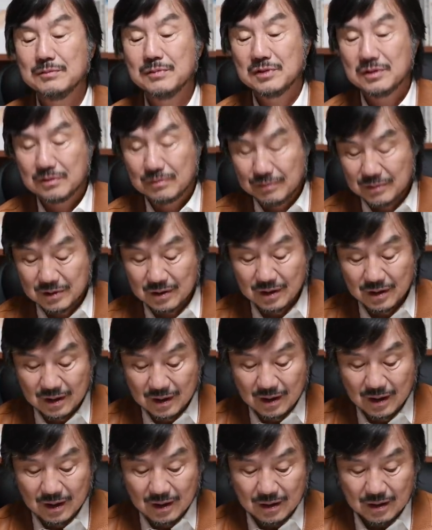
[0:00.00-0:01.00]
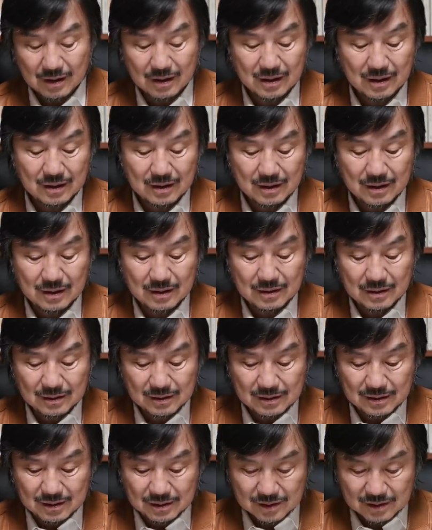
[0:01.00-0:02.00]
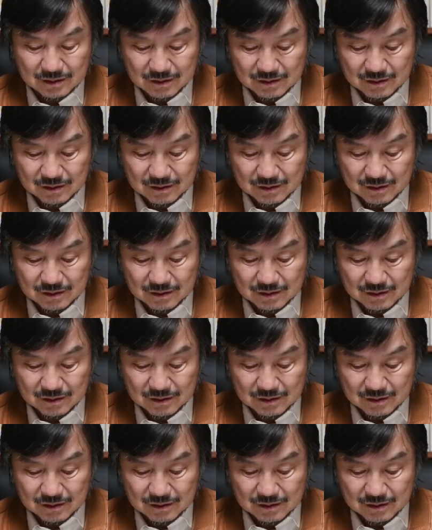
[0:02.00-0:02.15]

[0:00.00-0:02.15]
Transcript: 무슨 뭐 어, 어, 어, 어